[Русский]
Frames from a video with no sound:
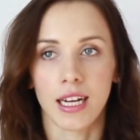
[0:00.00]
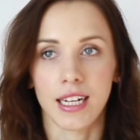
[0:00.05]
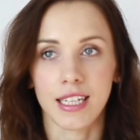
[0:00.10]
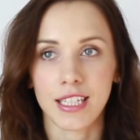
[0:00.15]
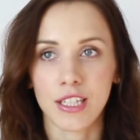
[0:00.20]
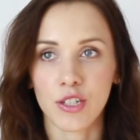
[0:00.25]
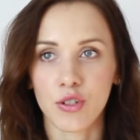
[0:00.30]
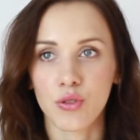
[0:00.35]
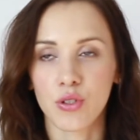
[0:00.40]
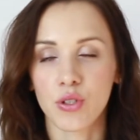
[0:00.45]

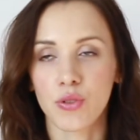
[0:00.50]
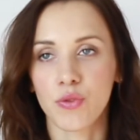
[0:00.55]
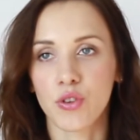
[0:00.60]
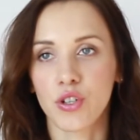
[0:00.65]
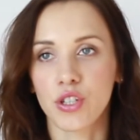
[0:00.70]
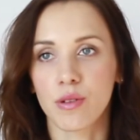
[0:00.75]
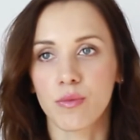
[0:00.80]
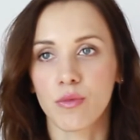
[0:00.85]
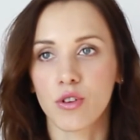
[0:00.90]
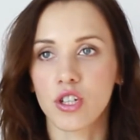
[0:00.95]
Расскажу
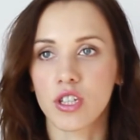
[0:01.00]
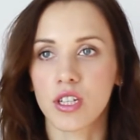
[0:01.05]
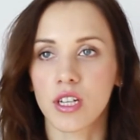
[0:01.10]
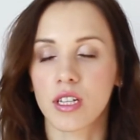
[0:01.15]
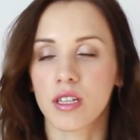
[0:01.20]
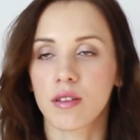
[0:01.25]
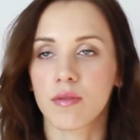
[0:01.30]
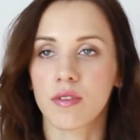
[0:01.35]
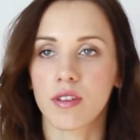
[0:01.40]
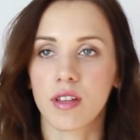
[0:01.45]
сегодня, можно
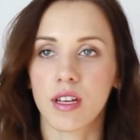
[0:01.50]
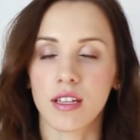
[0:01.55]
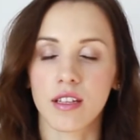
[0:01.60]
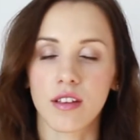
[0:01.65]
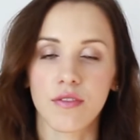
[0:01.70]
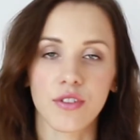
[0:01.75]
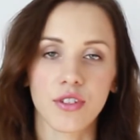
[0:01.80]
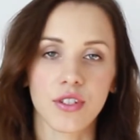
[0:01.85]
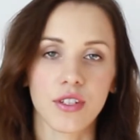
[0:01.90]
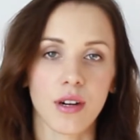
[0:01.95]
ли на
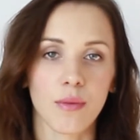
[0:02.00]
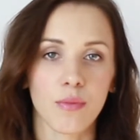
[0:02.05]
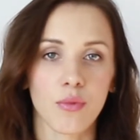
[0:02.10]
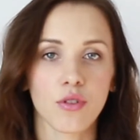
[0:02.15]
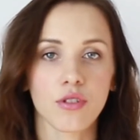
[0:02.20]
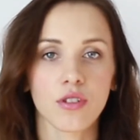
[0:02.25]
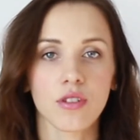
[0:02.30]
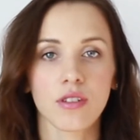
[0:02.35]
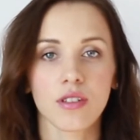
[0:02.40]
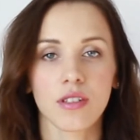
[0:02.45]
этой визе
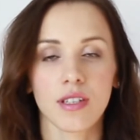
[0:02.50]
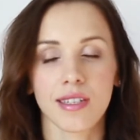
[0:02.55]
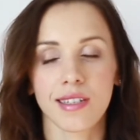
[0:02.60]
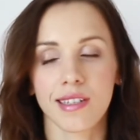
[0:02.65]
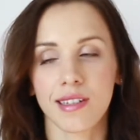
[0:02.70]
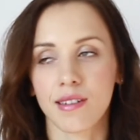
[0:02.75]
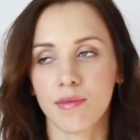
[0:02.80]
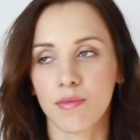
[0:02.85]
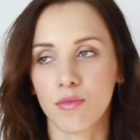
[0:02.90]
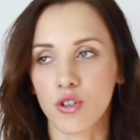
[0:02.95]
работать,
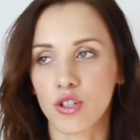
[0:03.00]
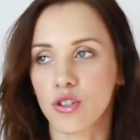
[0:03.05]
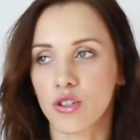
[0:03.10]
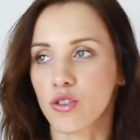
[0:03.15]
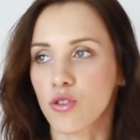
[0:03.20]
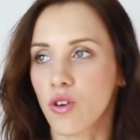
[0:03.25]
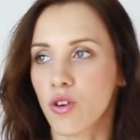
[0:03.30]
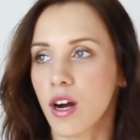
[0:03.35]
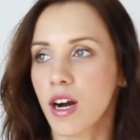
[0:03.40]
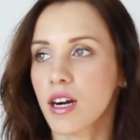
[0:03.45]
если можно,
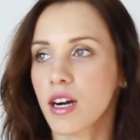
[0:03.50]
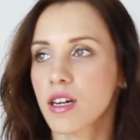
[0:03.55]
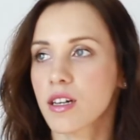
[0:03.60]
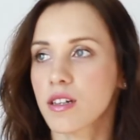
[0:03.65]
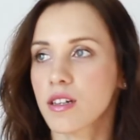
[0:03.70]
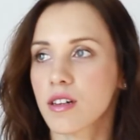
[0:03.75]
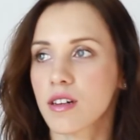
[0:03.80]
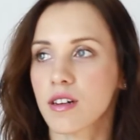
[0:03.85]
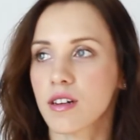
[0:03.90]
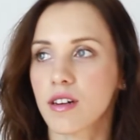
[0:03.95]
то
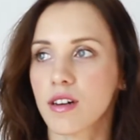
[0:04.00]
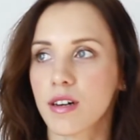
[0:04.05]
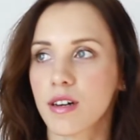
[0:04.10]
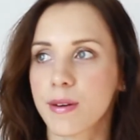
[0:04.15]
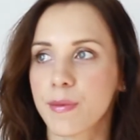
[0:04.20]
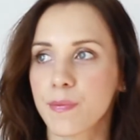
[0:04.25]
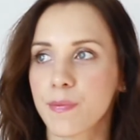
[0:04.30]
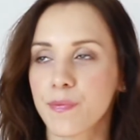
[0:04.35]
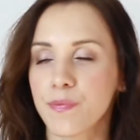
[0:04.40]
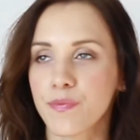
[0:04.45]
как,
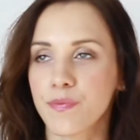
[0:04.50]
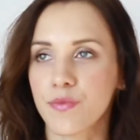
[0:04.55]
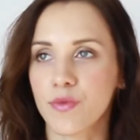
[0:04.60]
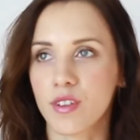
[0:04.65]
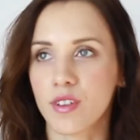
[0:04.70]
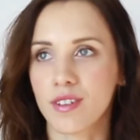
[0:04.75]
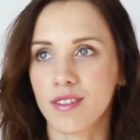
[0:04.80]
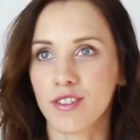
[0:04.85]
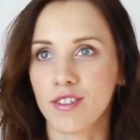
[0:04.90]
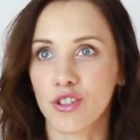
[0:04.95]

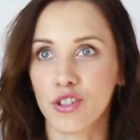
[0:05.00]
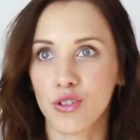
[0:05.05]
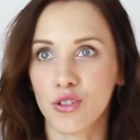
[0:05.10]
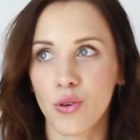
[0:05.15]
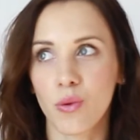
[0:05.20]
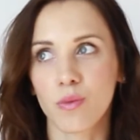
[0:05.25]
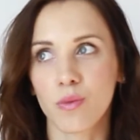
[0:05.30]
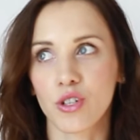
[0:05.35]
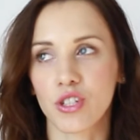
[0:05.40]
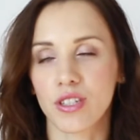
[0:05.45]
эм,
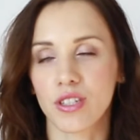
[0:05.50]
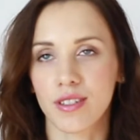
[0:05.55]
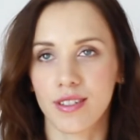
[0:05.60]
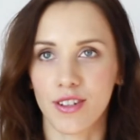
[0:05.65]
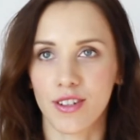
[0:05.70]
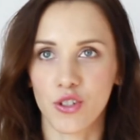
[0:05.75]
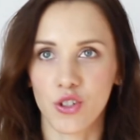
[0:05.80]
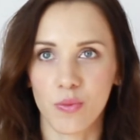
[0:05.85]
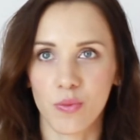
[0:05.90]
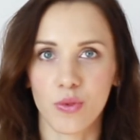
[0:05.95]
что можно
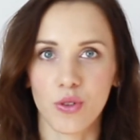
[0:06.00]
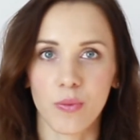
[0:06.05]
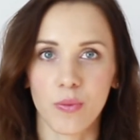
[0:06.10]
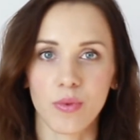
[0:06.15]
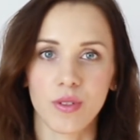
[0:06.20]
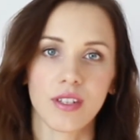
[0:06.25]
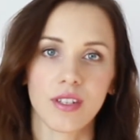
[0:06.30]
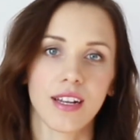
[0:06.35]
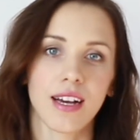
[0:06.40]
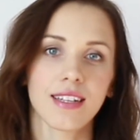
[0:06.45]
сделать, чтобы ее
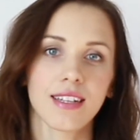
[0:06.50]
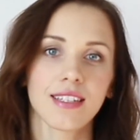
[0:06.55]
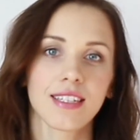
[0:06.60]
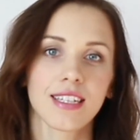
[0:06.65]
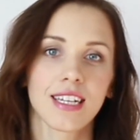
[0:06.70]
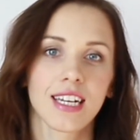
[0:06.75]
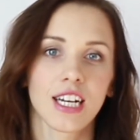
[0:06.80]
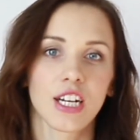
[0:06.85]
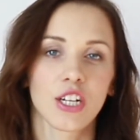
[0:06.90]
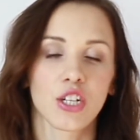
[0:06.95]

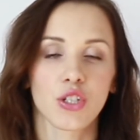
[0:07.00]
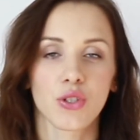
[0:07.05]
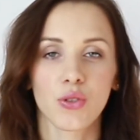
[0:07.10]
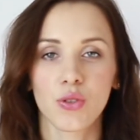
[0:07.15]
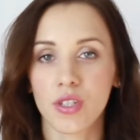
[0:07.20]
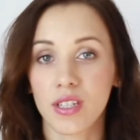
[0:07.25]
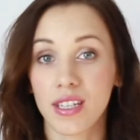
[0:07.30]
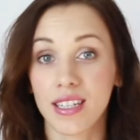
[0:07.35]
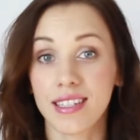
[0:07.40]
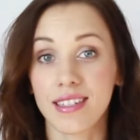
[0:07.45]
потерять,
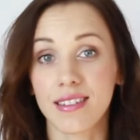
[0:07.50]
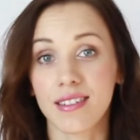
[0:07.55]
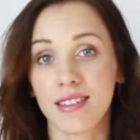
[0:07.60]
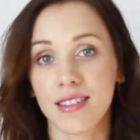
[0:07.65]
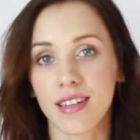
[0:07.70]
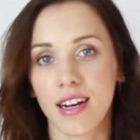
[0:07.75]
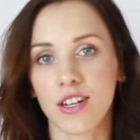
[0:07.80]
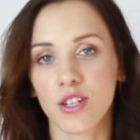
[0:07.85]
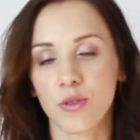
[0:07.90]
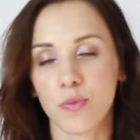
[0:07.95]
что с ней делать
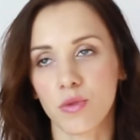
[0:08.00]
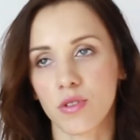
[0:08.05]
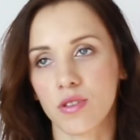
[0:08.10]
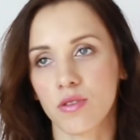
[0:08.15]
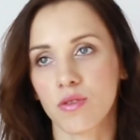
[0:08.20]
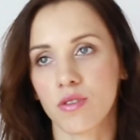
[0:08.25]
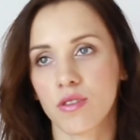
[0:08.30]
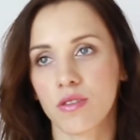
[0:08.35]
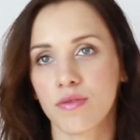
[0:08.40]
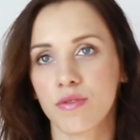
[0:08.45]
дальше после
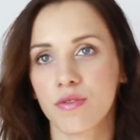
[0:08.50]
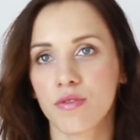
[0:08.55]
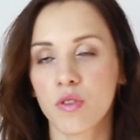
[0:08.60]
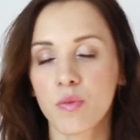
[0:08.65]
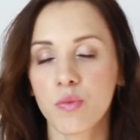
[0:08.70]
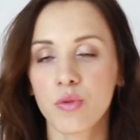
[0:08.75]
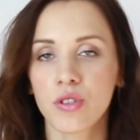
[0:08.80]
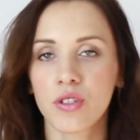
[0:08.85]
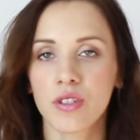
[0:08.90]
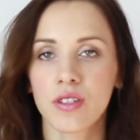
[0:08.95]
того, как вы
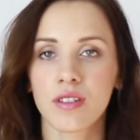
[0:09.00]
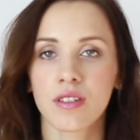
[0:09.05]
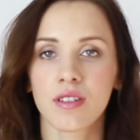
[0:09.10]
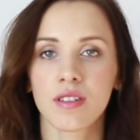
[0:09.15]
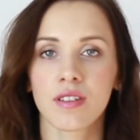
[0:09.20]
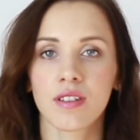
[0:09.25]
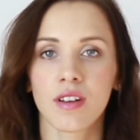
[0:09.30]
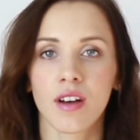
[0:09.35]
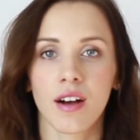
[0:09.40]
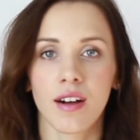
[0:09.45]

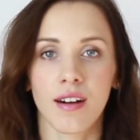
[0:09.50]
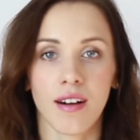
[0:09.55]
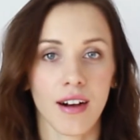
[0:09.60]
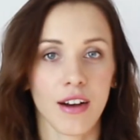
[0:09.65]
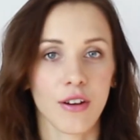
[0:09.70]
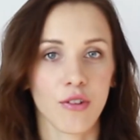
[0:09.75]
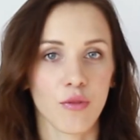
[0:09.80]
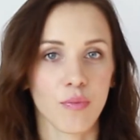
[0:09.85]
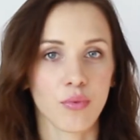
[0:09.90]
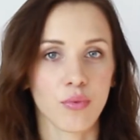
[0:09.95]
выпуститесь,
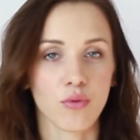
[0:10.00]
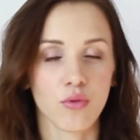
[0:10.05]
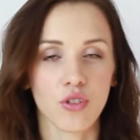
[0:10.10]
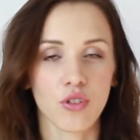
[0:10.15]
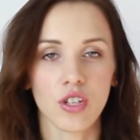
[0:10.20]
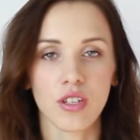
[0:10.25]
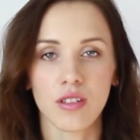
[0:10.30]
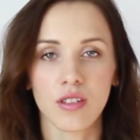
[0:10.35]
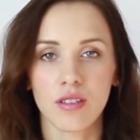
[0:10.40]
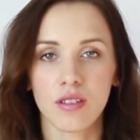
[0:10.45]
как ее
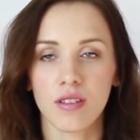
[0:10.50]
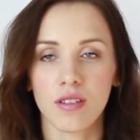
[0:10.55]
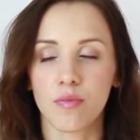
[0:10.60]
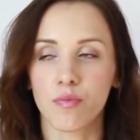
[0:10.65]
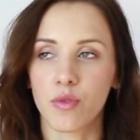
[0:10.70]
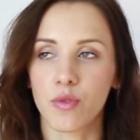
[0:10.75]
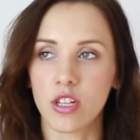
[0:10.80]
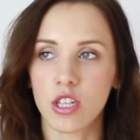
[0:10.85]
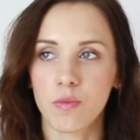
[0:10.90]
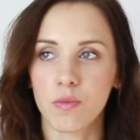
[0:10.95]
получить, и,
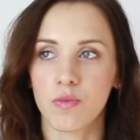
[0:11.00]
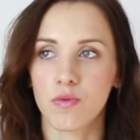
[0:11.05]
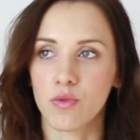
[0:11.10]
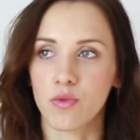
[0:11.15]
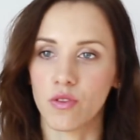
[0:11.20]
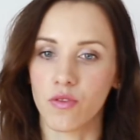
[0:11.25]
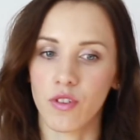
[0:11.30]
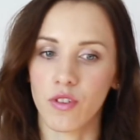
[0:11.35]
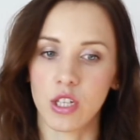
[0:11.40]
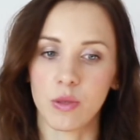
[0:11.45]
в принципе,
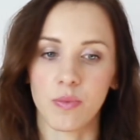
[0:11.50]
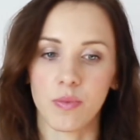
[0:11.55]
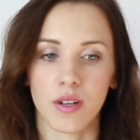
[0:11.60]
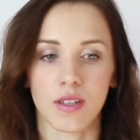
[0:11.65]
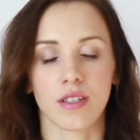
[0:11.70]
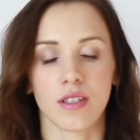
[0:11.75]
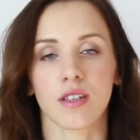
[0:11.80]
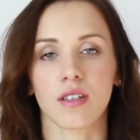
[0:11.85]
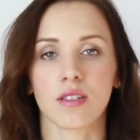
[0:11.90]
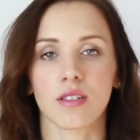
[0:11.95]
вот весь
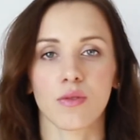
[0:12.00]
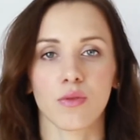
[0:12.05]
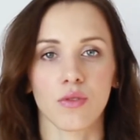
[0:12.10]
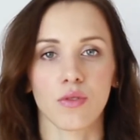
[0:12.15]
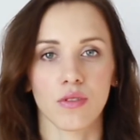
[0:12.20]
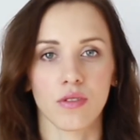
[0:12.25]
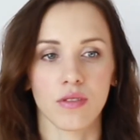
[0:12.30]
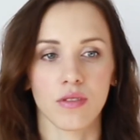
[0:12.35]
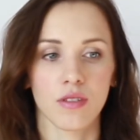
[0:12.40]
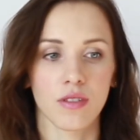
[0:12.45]
процесс
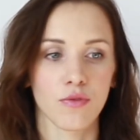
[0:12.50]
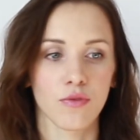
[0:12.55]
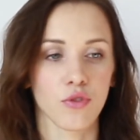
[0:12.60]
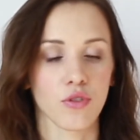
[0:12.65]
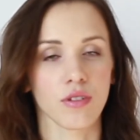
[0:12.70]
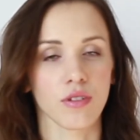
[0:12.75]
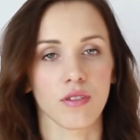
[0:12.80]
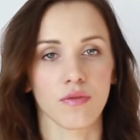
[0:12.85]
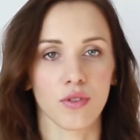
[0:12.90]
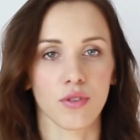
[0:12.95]
от
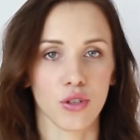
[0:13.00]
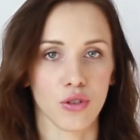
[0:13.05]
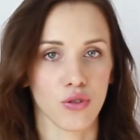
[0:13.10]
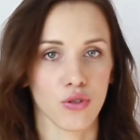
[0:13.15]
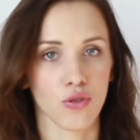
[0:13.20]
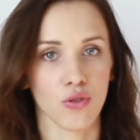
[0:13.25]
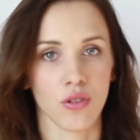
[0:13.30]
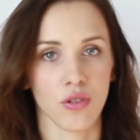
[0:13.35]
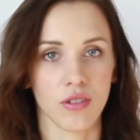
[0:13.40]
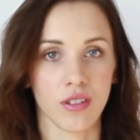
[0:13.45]
сегодня вы
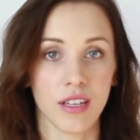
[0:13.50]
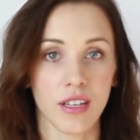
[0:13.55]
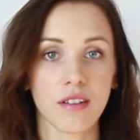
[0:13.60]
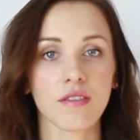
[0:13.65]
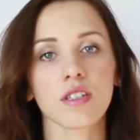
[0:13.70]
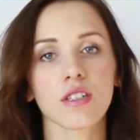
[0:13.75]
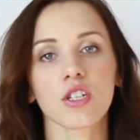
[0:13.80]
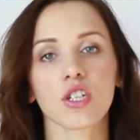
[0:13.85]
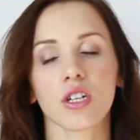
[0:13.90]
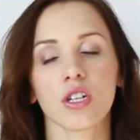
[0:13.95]
еще не в
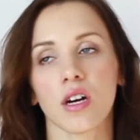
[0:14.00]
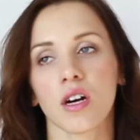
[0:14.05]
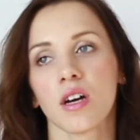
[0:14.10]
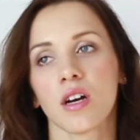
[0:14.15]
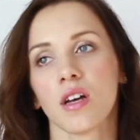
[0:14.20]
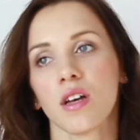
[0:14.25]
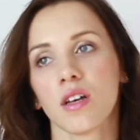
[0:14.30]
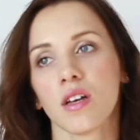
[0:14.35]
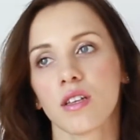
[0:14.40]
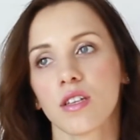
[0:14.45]

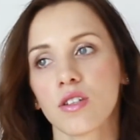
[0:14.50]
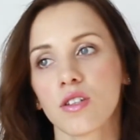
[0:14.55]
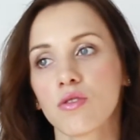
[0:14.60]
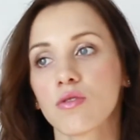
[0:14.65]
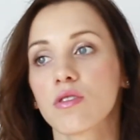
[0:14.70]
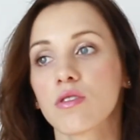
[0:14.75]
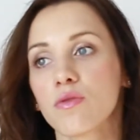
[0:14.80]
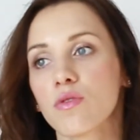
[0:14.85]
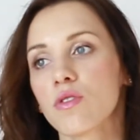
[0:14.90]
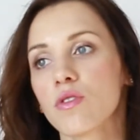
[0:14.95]
США и
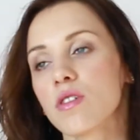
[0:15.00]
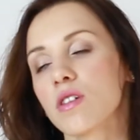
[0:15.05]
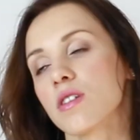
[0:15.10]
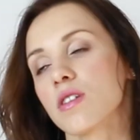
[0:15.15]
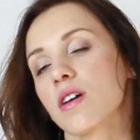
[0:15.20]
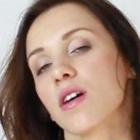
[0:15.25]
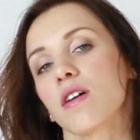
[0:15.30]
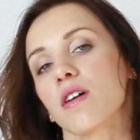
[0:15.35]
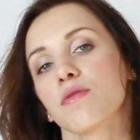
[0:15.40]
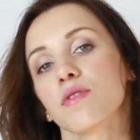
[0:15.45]
до того,
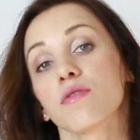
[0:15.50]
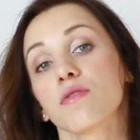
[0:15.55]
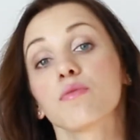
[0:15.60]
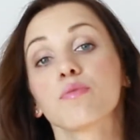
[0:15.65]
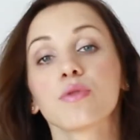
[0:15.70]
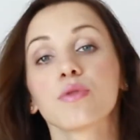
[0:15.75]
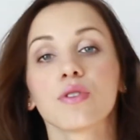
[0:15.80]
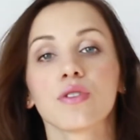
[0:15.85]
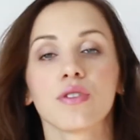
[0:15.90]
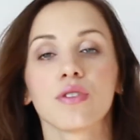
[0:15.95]
когда вы
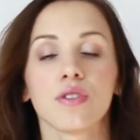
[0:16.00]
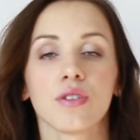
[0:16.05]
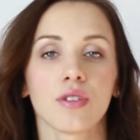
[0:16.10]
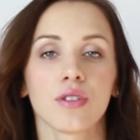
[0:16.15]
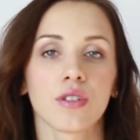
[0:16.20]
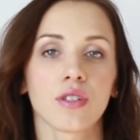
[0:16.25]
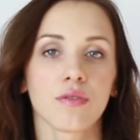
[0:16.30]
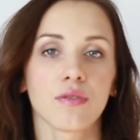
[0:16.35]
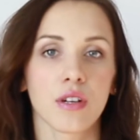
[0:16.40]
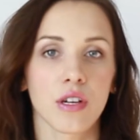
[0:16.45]

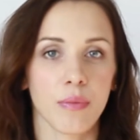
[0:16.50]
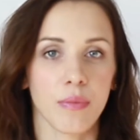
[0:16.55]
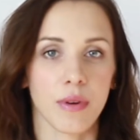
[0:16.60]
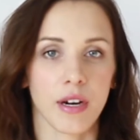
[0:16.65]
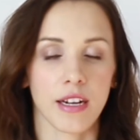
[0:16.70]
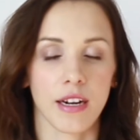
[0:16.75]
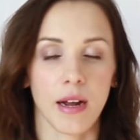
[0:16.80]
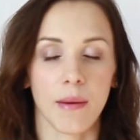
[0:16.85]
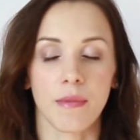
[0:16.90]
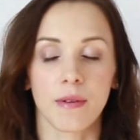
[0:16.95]
выпуститесь из своей
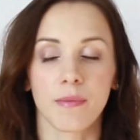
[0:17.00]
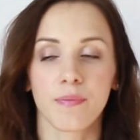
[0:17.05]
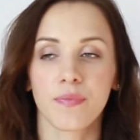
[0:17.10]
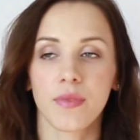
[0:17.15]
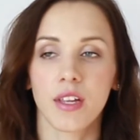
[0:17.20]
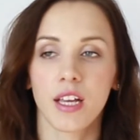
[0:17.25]
программы.